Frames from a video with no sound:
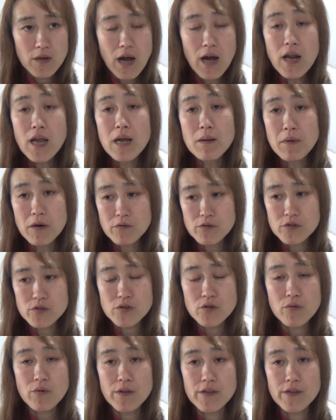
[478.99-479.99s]
謝る
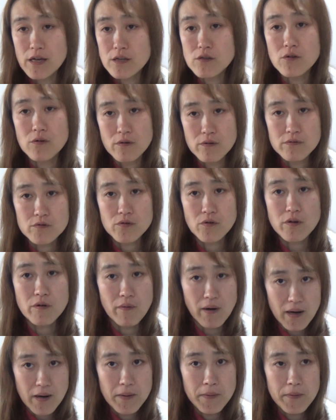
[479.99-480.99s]
必要いと。それ
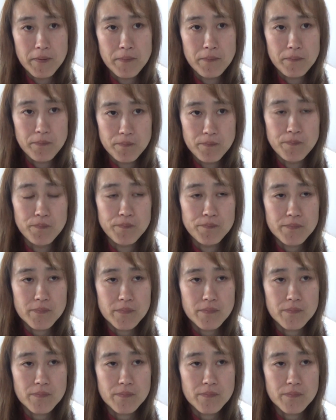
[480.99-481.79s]
は。うん。